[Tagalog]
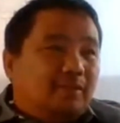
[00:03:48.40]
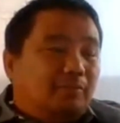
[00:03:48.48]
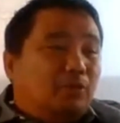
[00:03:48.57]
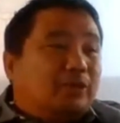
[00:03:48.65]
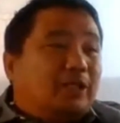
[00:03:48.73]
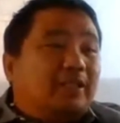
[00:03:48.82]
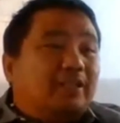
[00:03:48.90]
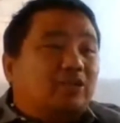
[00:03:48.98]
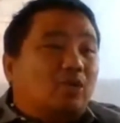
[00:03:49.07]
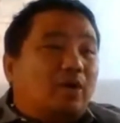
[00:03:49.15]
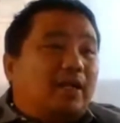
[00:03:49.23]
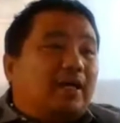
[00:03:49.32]
Busa
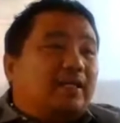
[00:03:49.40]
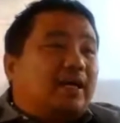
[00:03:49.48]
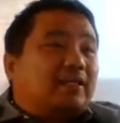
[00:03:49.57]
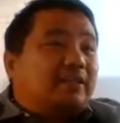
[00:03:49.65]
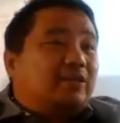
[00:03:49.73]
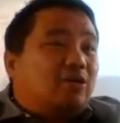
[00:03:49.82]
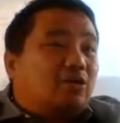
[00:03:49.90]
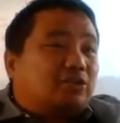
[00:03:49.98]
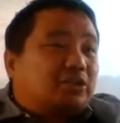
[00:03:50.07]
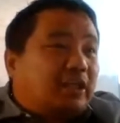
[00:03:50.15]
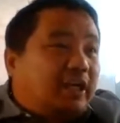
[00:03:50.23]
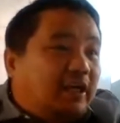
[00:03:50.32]
dito wala nakatingog
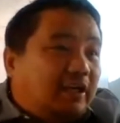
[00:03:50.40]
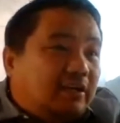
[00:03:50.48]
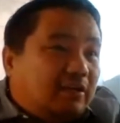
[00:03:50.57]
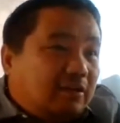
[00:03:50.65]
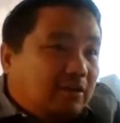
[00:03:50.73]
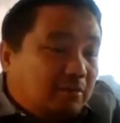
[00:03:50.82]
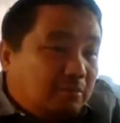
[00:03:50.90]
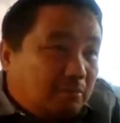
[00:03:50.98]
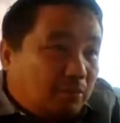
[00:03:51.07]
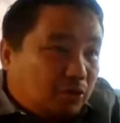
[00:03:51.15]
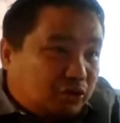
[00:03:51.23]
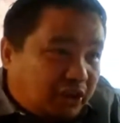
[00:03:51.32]
si
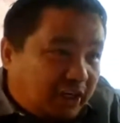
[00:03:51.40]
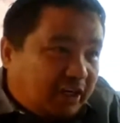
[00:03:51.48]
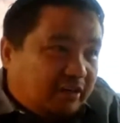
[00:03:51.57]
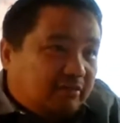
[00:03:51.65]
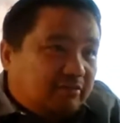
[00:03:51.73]
Moshe.